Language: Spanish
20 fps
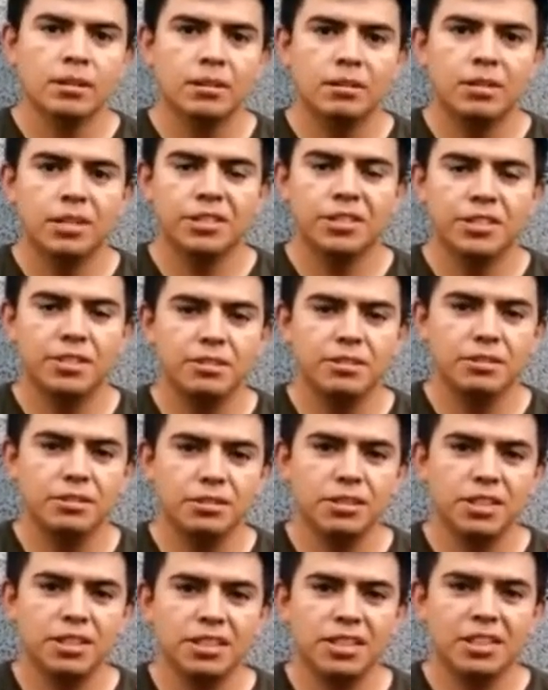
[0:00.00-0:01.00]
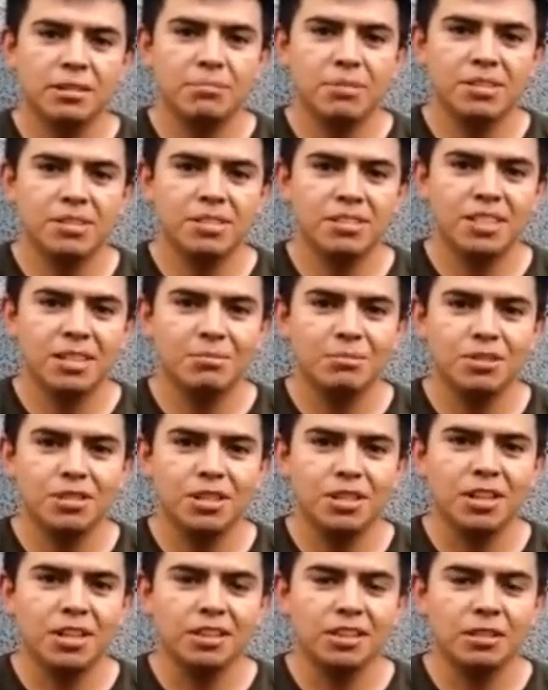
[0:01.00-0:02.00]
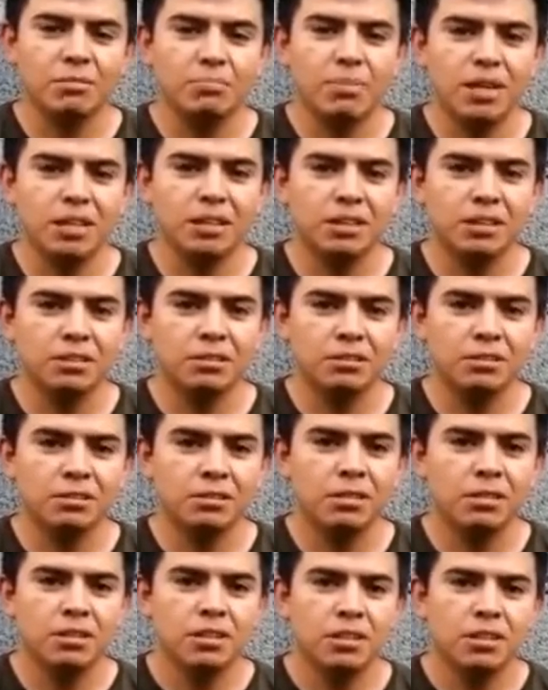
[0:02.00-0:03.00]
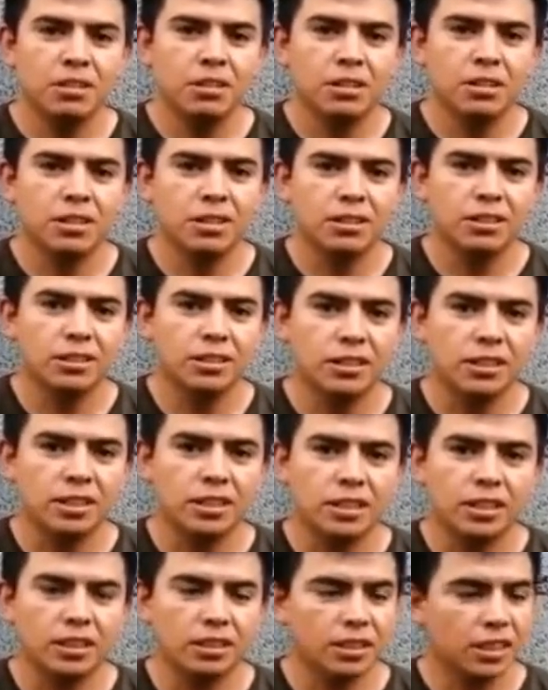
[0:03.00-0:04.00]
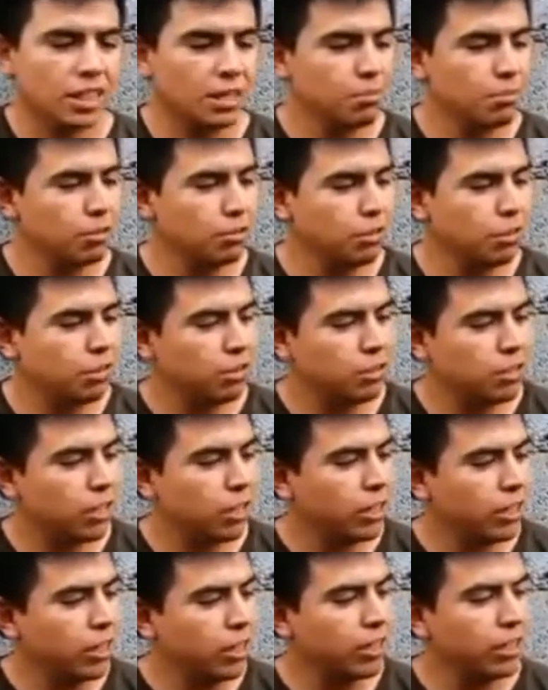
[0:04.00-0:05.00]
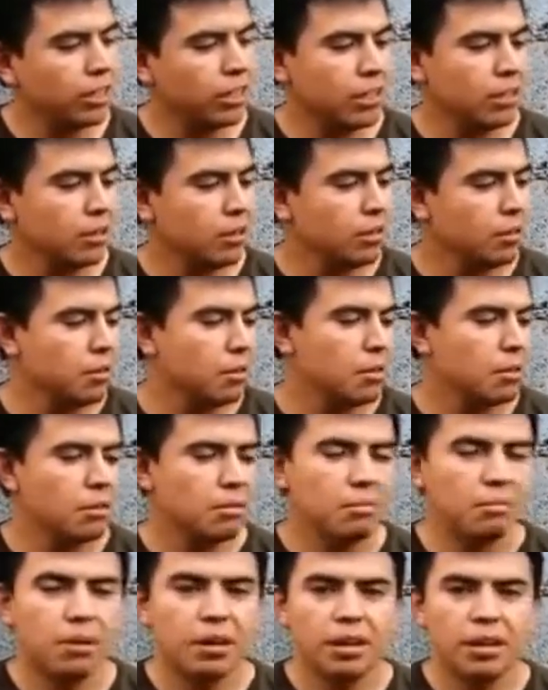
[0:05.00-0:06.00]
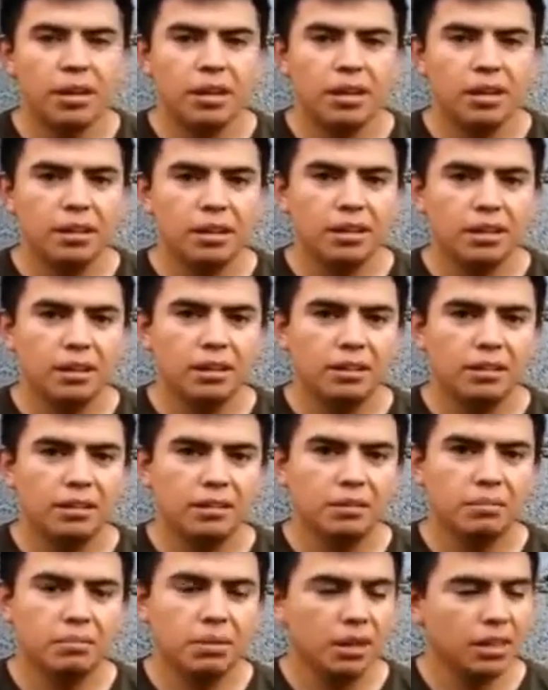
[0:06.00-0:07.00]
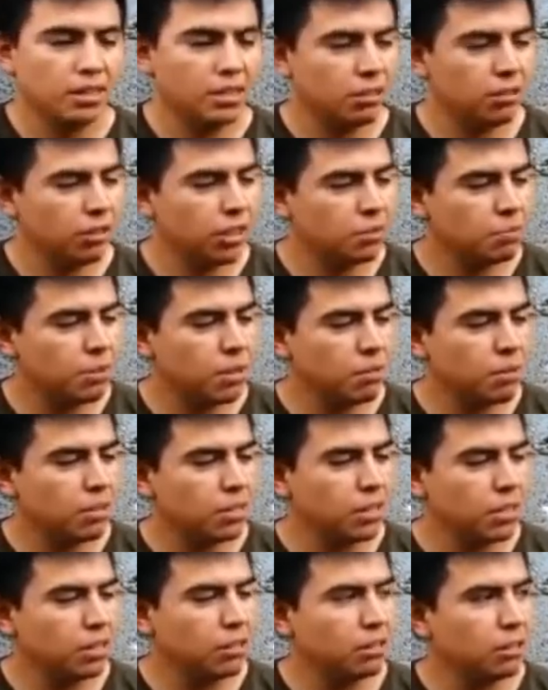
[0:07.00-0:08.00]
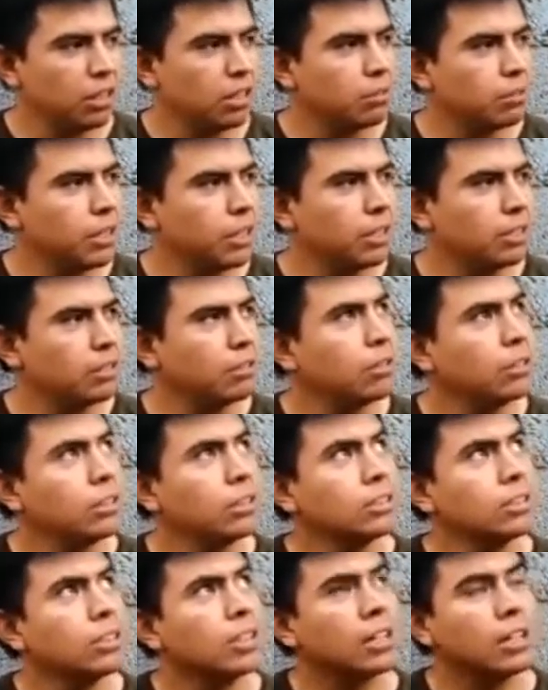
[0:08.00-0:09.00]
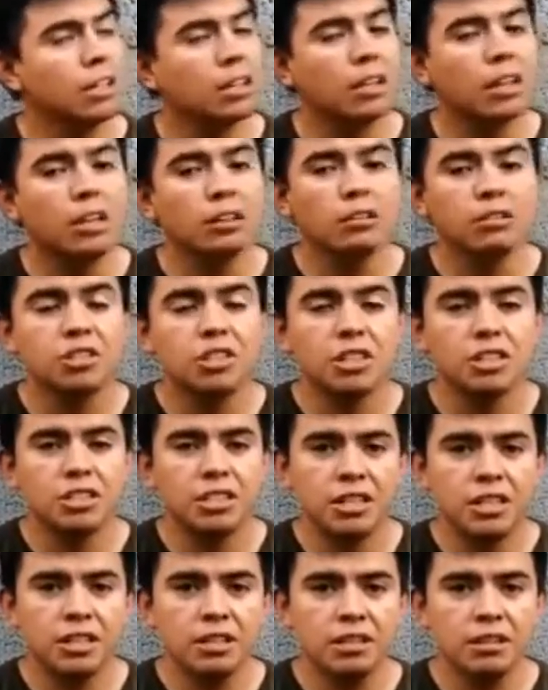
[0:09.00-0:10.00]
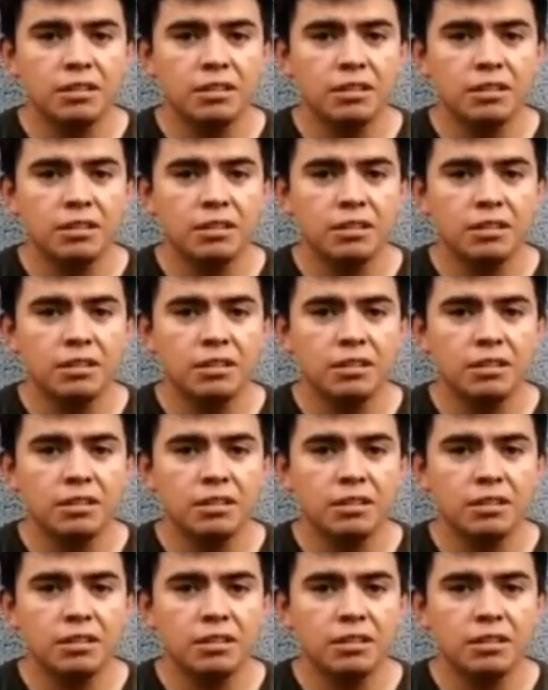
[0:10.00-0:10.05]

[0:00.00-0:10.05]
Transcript: Hola chicos, ya nada más estamos aquí en el patio. Este, sacamos nuestro reguilete para para hacer unas pruebas aquí con el viento antes de que anochezca.